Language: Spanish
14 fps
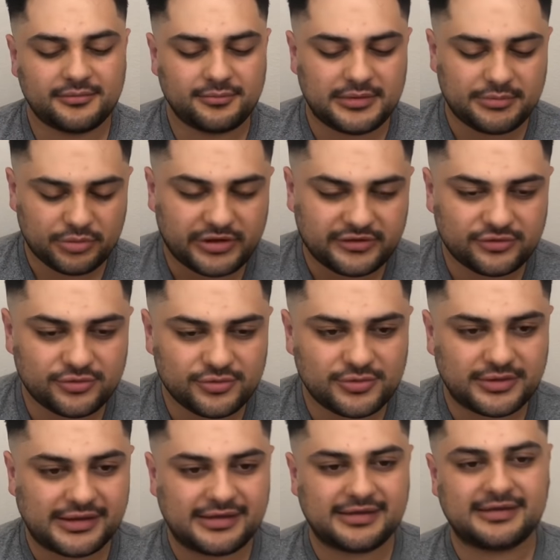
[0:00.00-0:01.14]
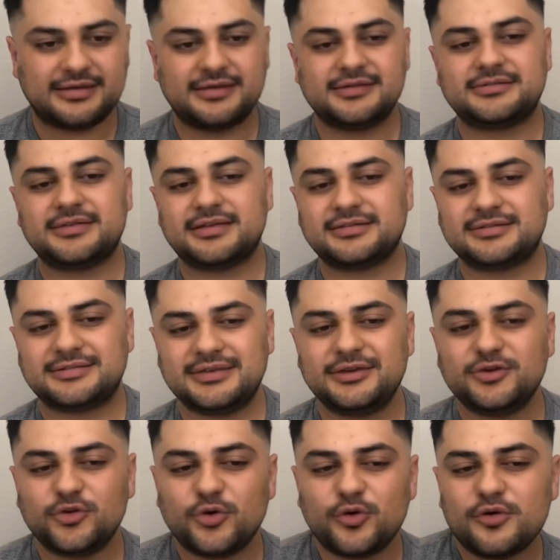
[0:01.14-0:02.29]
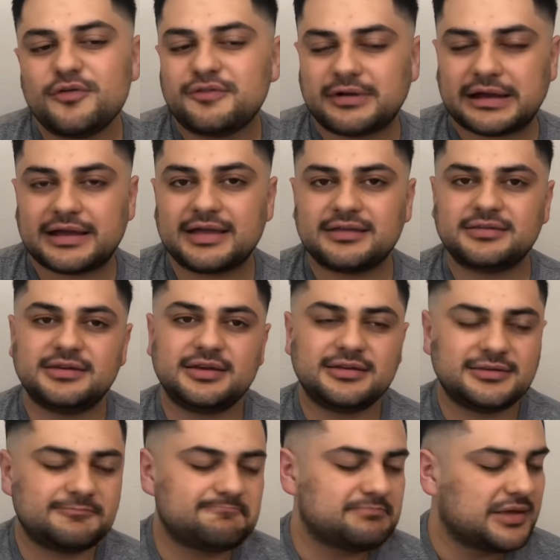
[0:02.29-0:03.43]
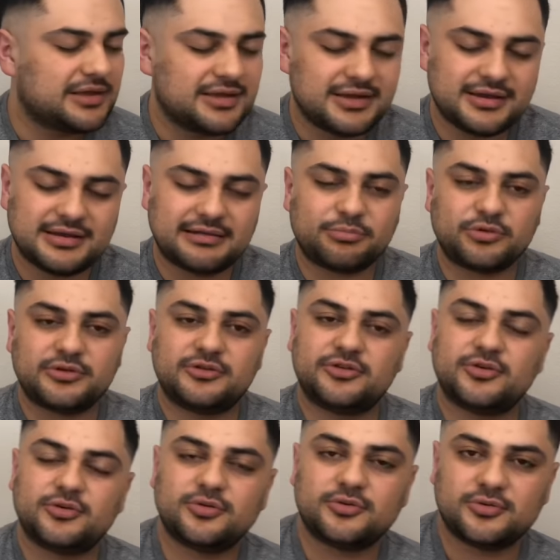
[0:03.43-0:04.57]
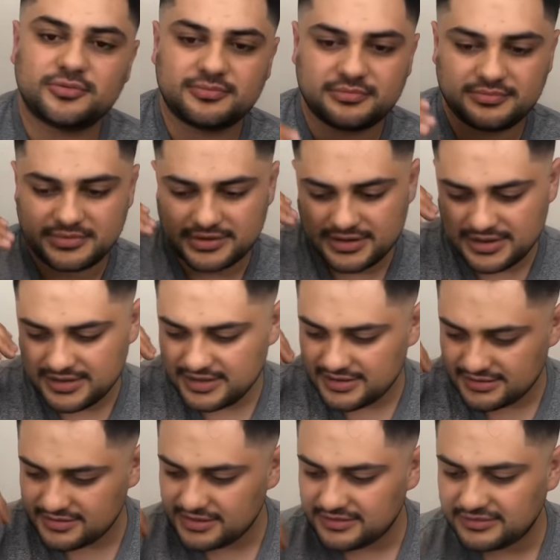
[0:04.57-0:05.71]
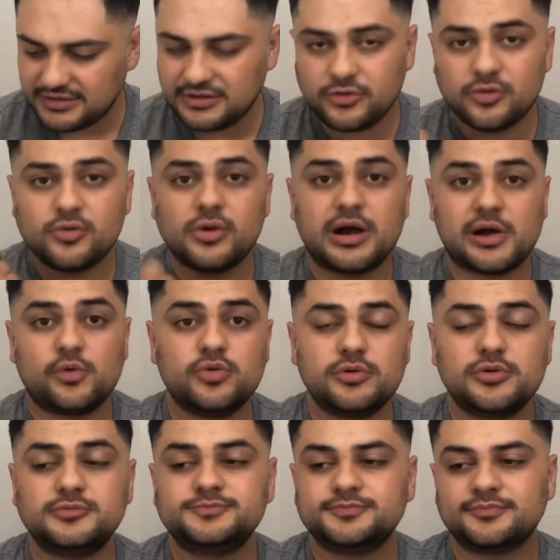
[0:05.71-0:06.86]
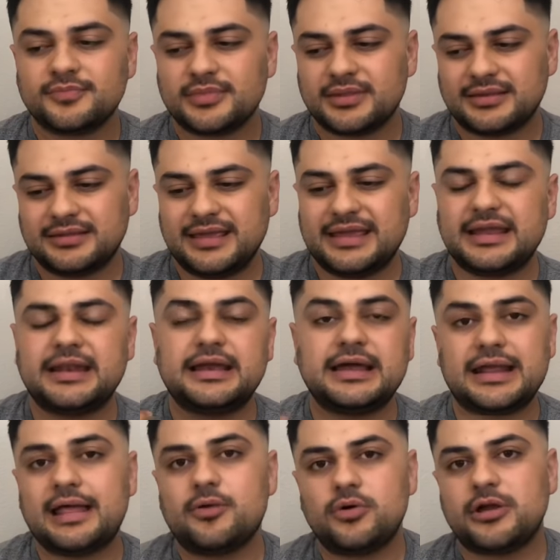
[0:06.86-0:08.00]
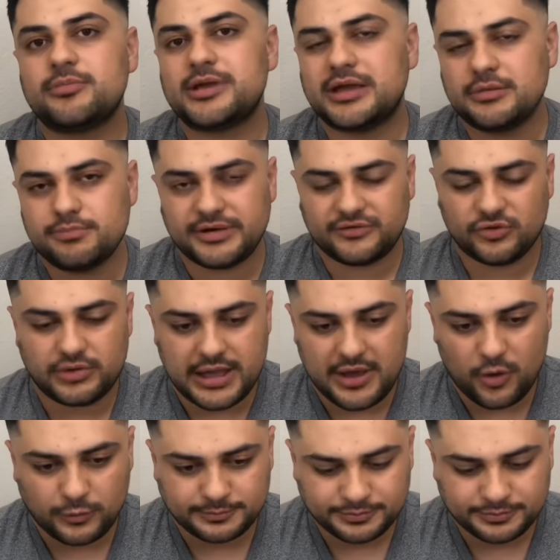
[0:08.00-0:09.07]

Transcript: Y por eso estas cinco fragancias, las posiciono de 5 a 1 en el grado que me han impresionado.